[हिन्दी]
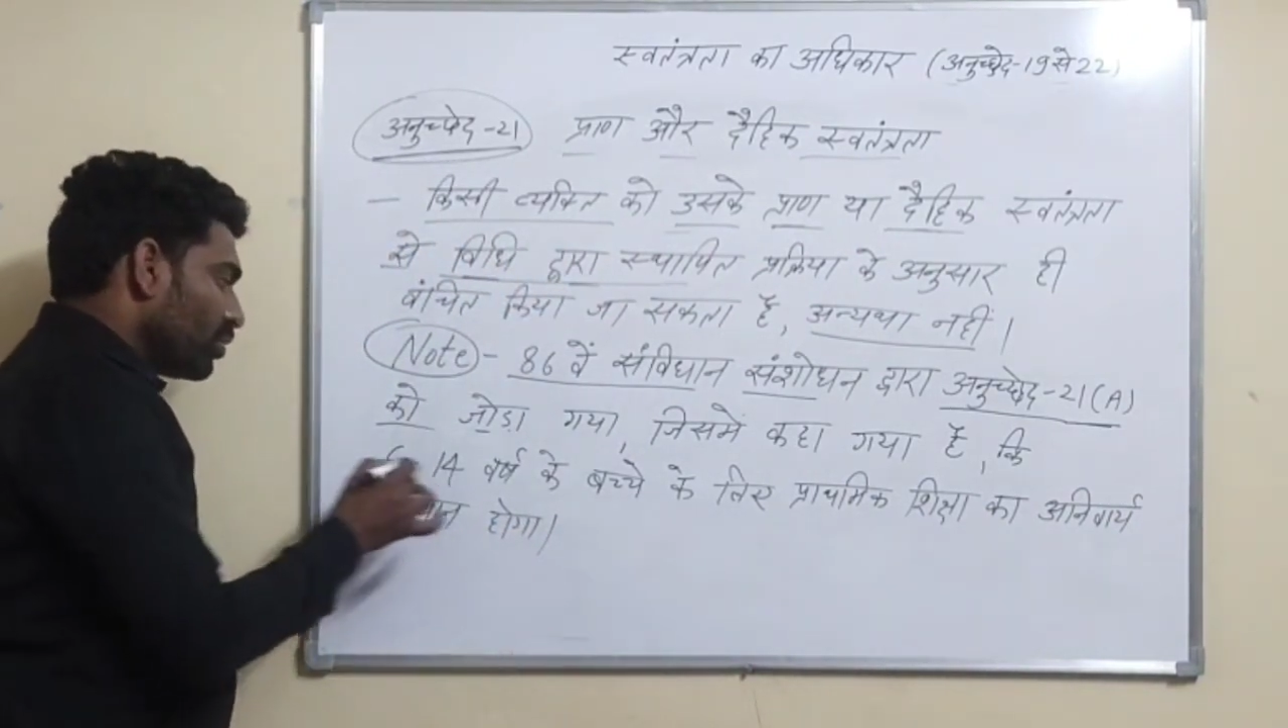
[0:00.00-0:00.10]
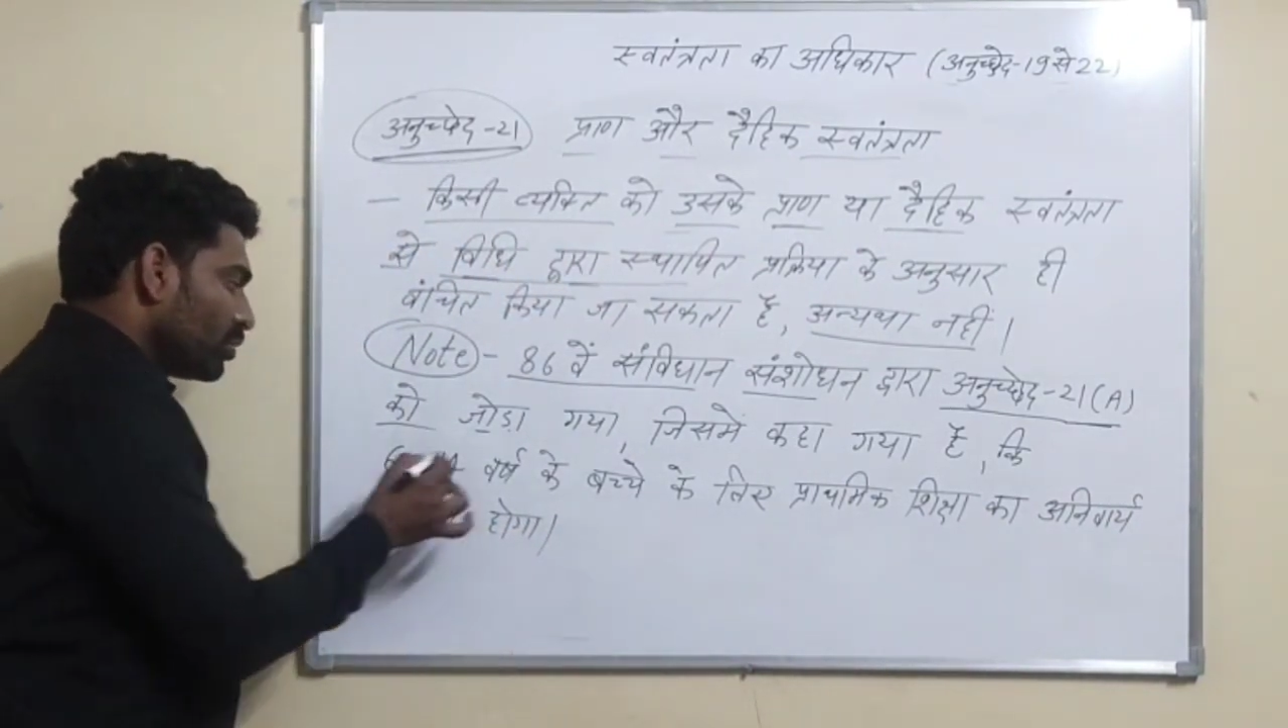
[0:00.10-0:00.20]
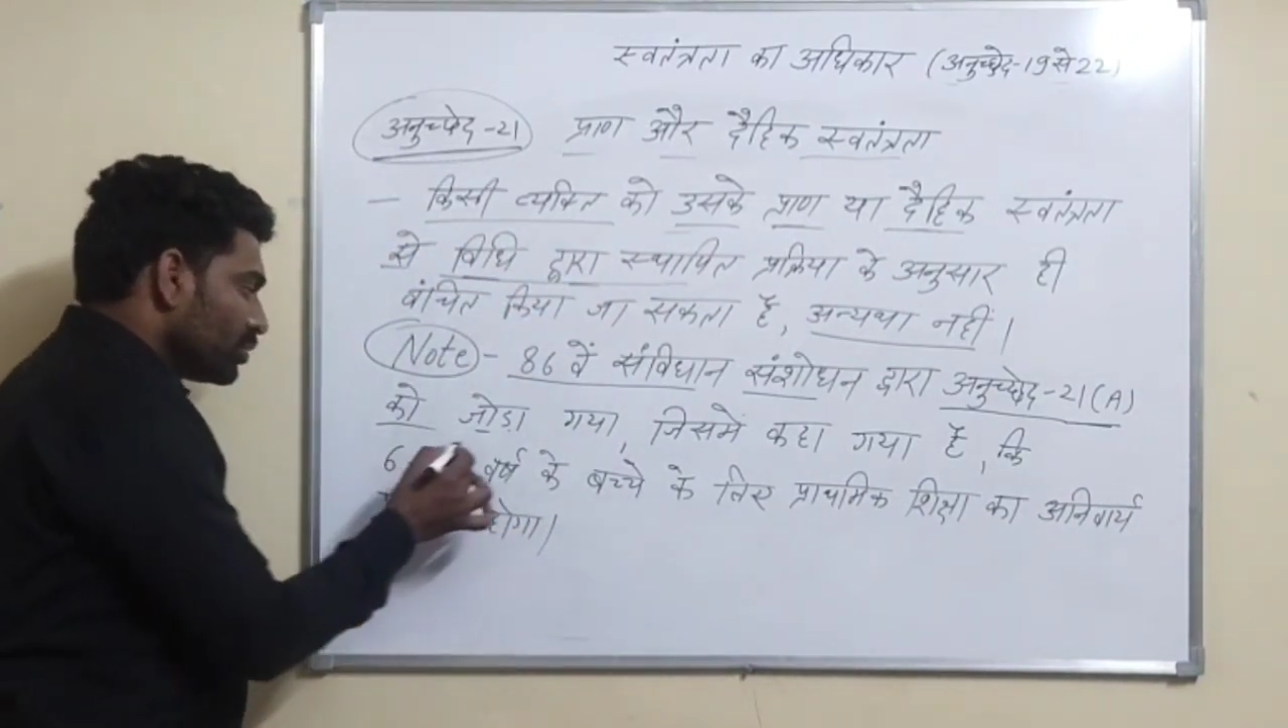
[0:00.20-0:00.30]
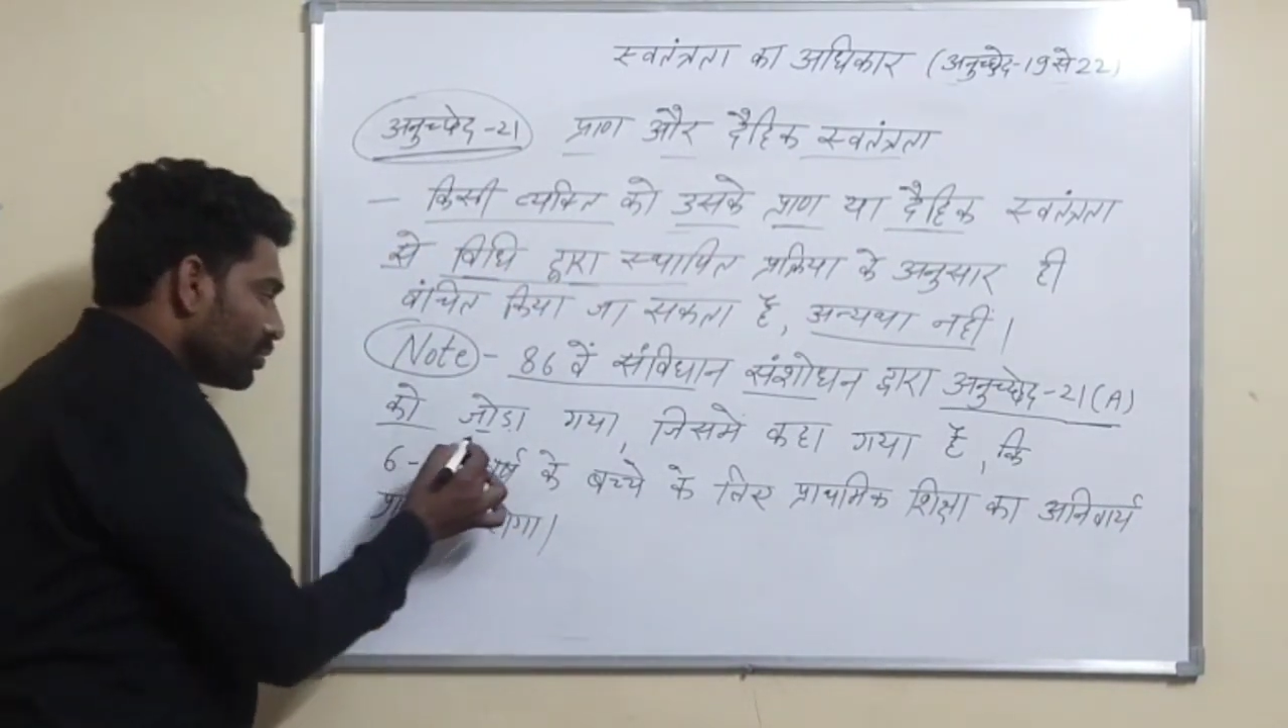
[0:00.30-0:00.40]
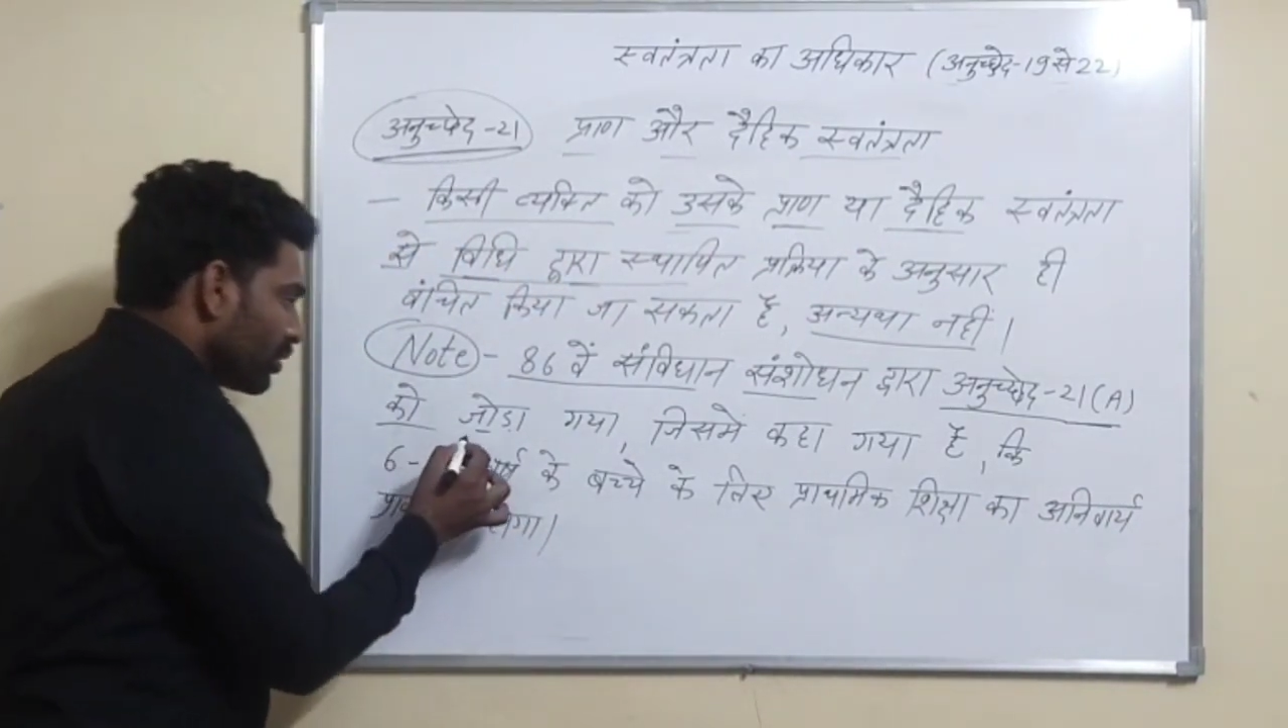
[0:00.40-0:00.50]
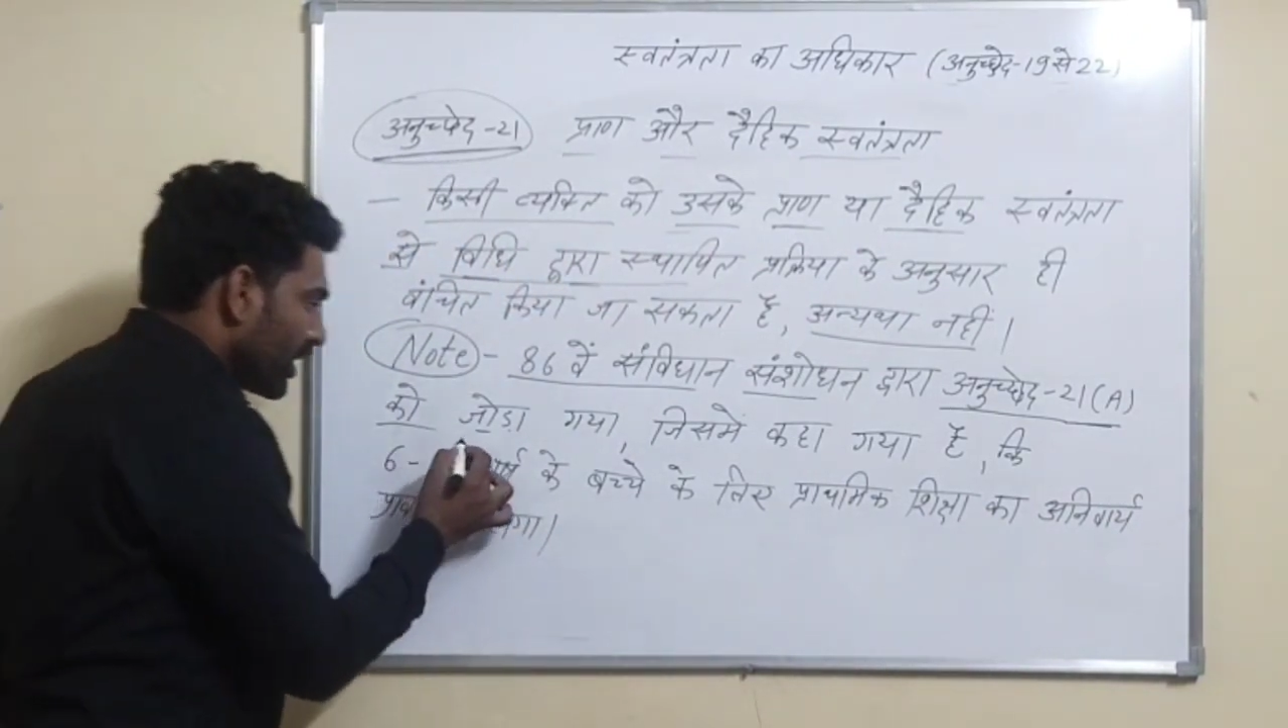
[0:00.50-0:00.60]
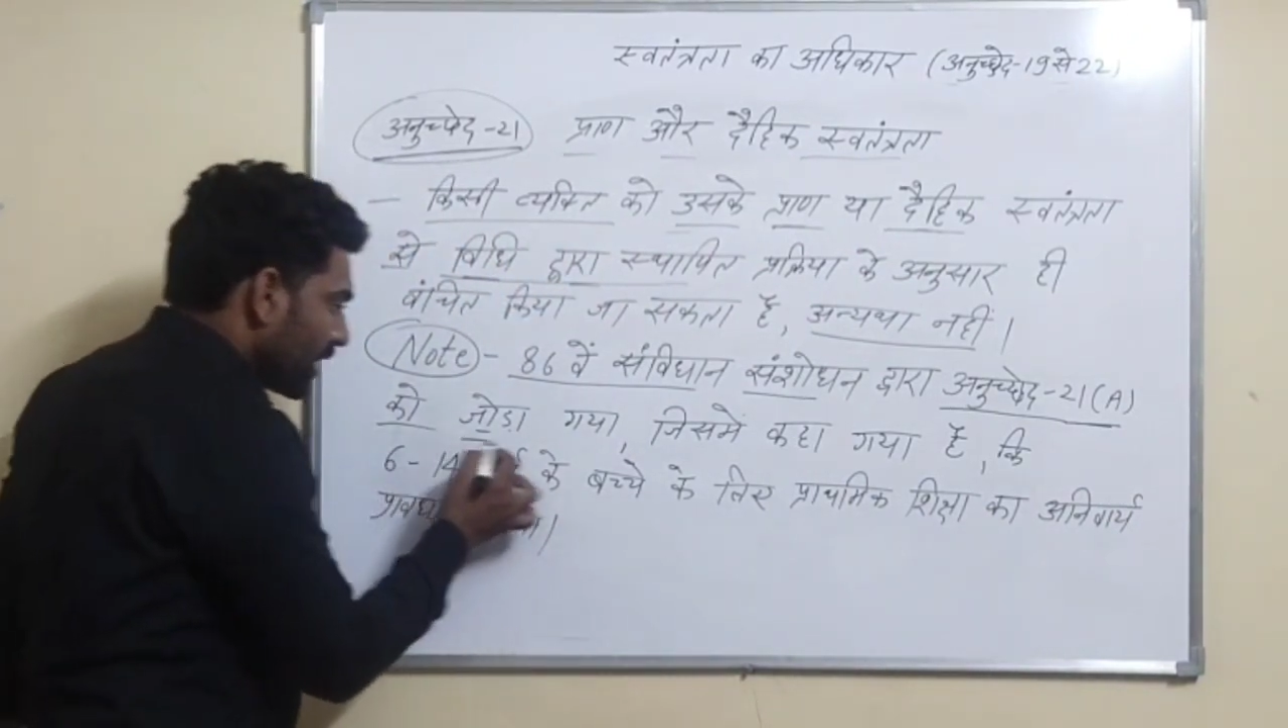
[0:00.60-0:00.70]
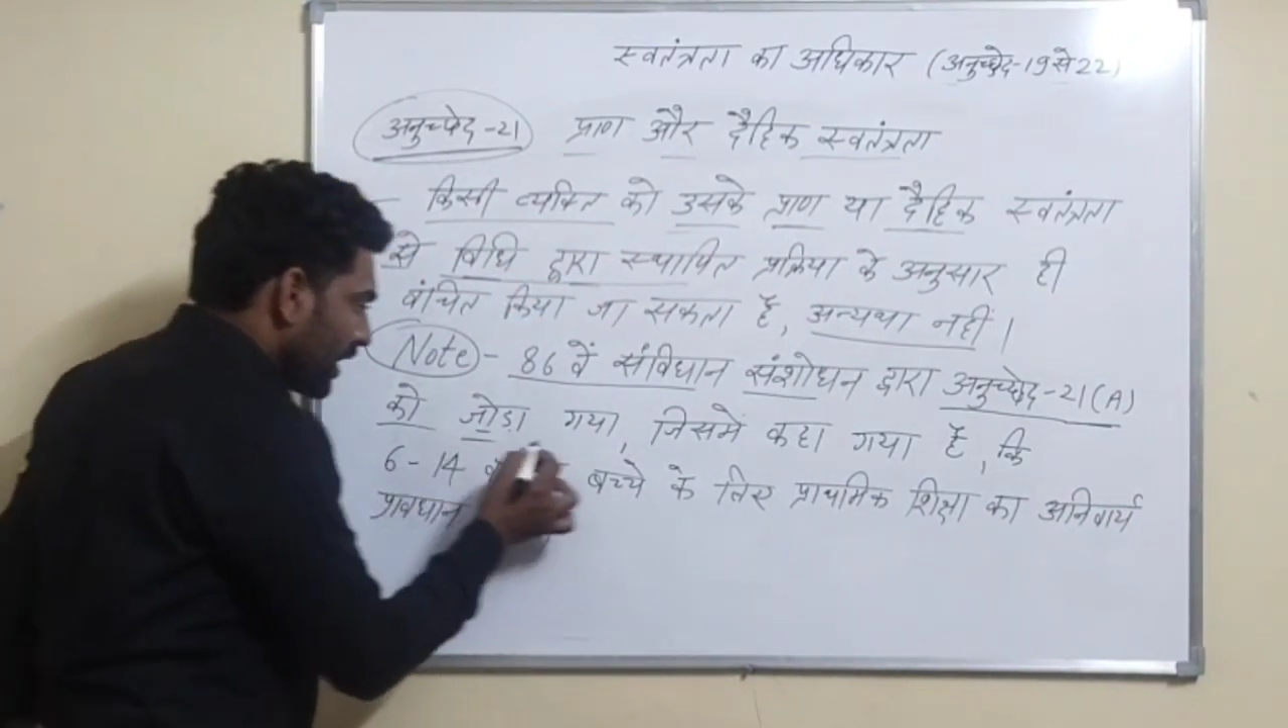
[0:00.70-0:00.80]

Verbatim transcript: को जोड़ा